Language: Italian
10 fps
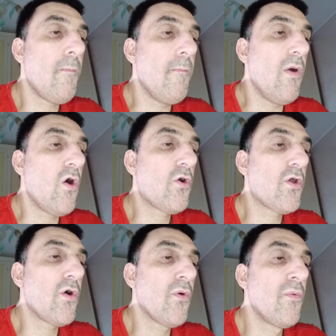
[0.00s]

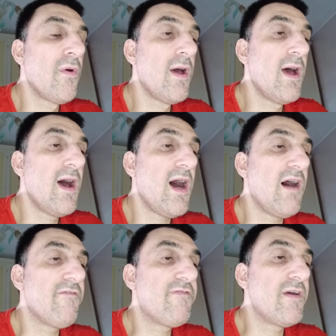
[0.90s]
Mocchio
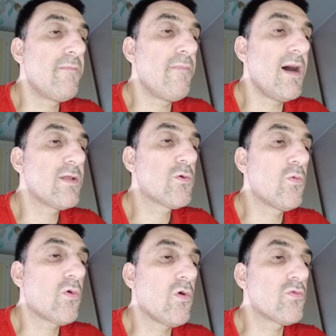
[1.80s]
ha firmato
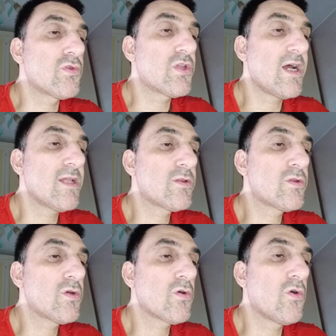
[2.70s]
un
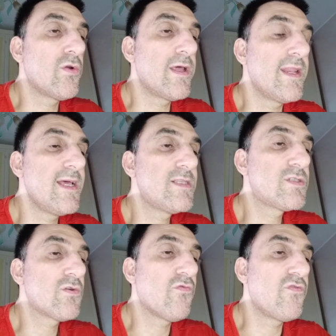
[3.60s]
contratto con
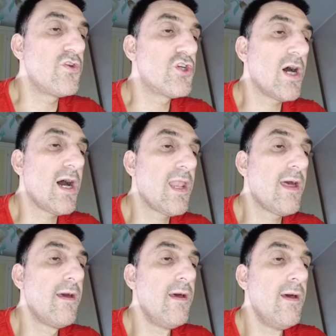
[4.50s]
inizio
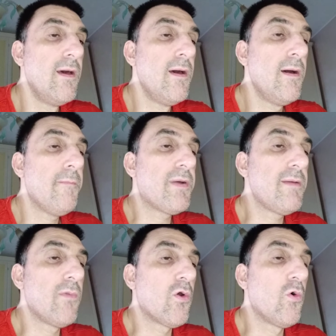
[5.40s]
ufficiale
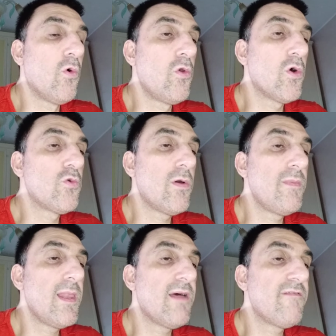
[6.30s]
1 luglio
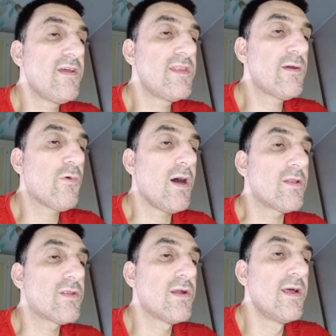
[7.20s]

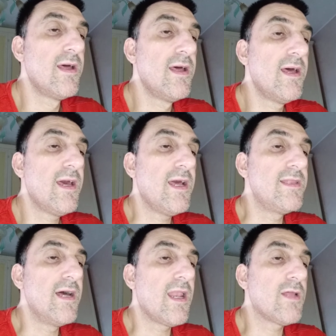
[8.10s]
2024 e
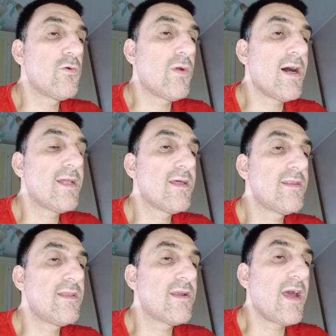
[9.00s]
dalla durata
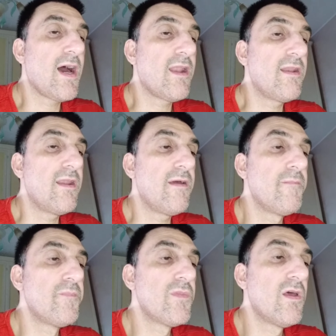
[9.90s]
di tre anni
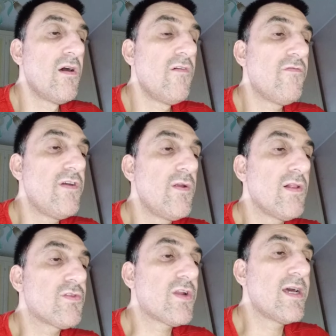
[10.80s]
fino
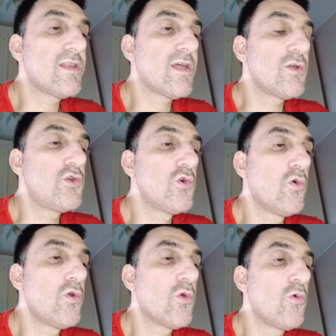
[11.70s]
al 30
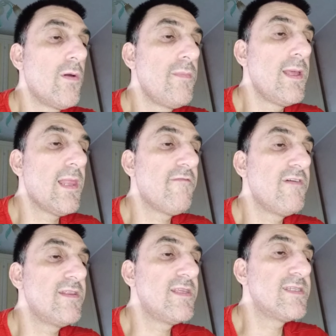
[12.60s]
giugno
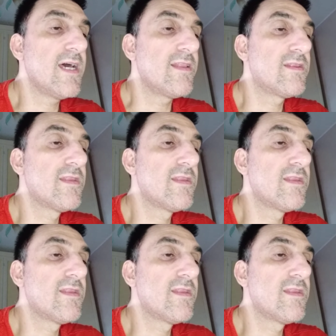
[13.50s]
2027.